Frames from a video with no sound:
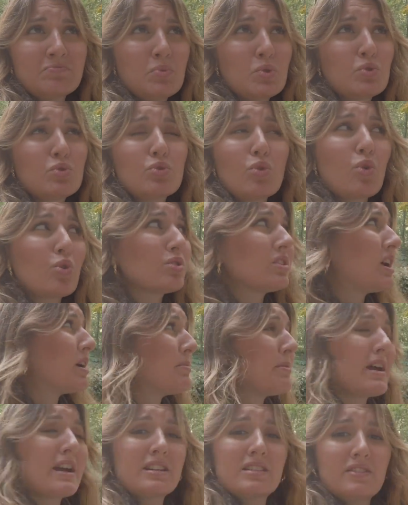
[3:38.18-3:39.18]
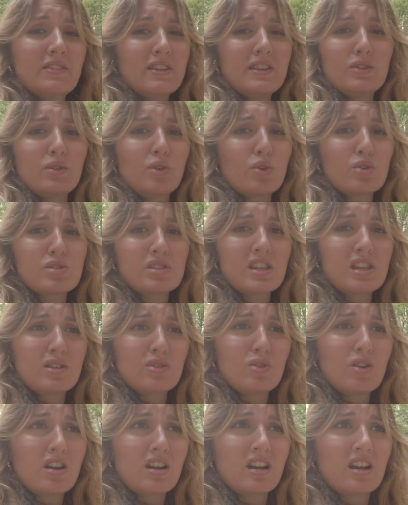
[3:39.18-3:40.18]
Bütün okullar merdiveni
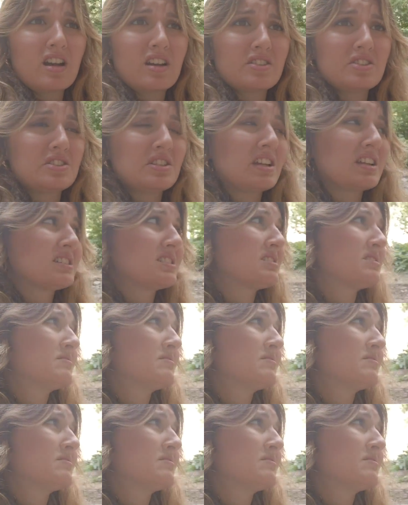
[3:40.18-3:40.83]
gösteriyor arkadaşlar.